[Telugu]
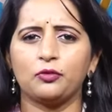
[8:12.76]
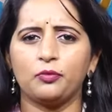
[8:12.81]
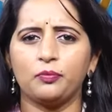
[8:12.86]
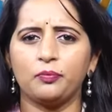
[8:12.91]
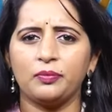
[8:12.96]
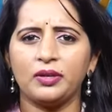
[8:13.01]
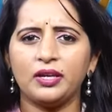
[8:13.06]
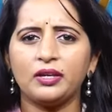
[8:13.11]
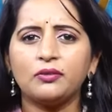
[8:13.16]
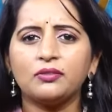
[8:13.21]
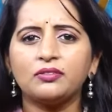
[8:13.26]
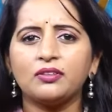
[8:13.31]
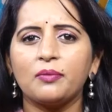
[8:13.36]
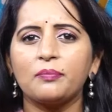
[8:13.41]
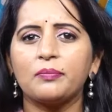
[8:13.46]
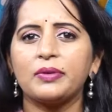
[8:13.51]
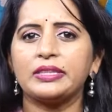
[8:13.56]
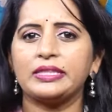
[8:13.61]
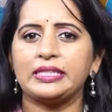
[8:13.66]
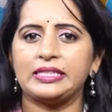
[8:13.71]
సో మీకు
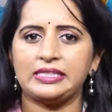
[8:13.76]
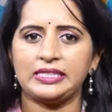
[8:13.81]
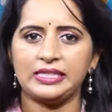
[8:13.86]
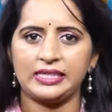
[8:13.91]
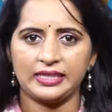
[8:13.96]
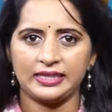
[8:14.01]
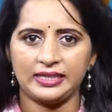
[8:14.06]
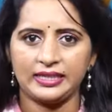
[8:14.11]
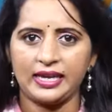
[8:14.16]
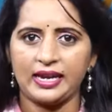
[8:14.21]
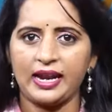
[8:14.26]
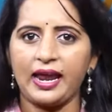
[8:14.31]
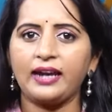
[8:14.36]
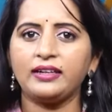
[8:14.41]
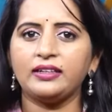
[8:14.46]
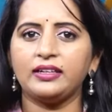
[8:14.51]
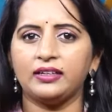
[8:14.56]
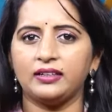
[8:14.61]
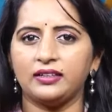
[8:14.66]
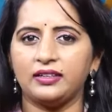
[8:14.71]
సంబంధించి
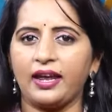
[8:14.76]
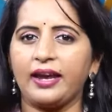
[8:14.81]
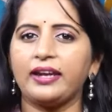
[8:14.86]
ఎలాంటి